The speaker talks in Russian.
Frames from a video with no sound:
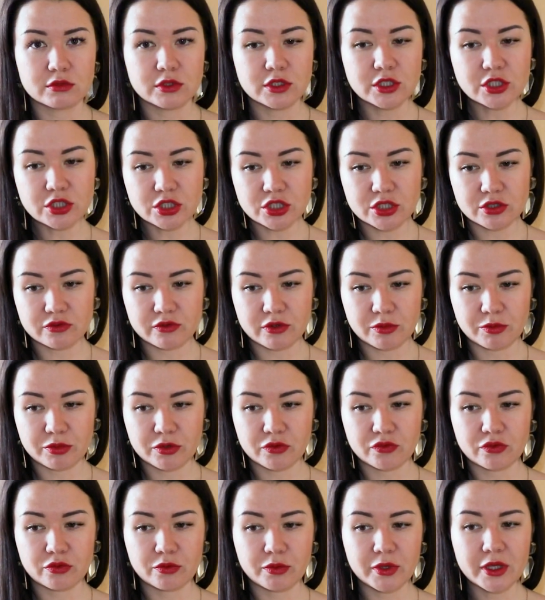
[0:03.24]
Нишевая
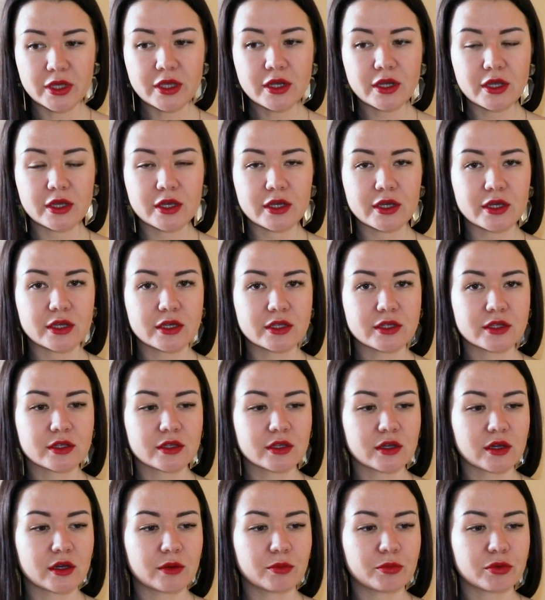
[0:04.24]
парфюмерия –
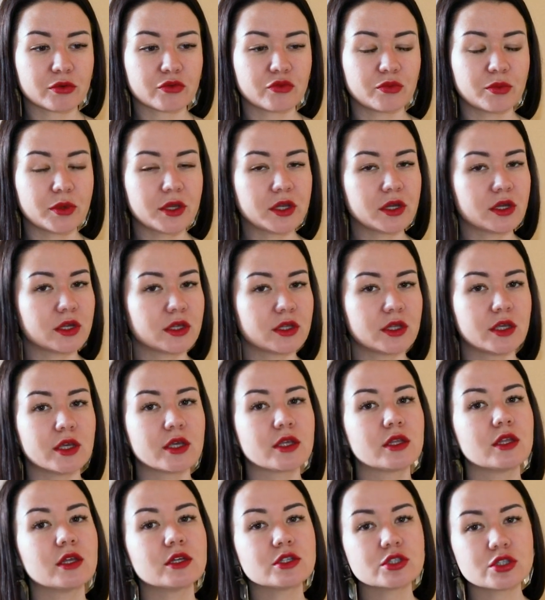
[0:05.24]
это парфюмерия
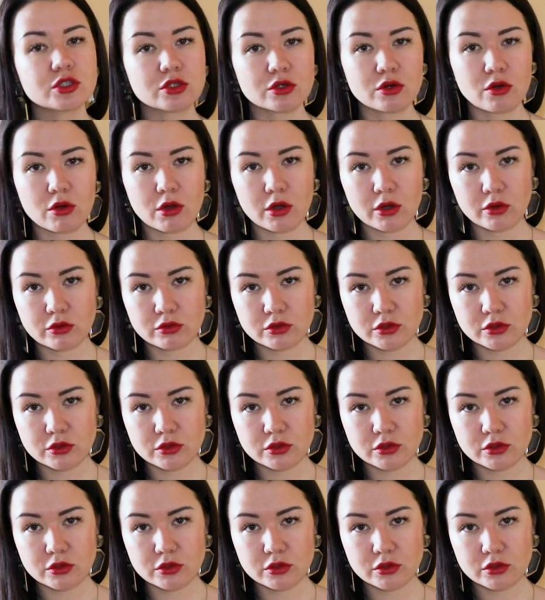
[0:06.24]
не для широкой